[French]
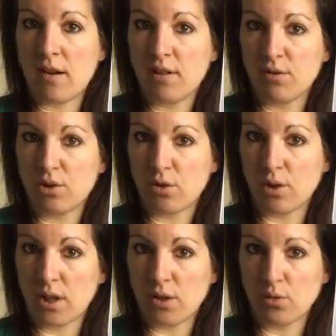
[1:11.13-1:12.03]
avec
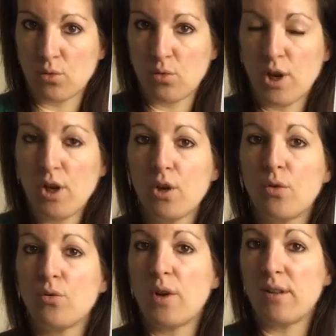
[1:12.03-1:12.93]
votre crayon de couleur
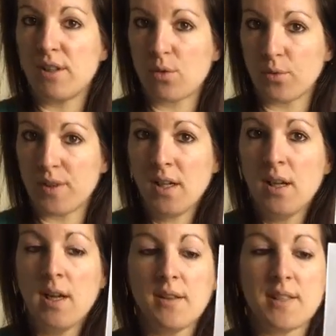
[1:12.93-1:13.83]
quand vous l'avez compté.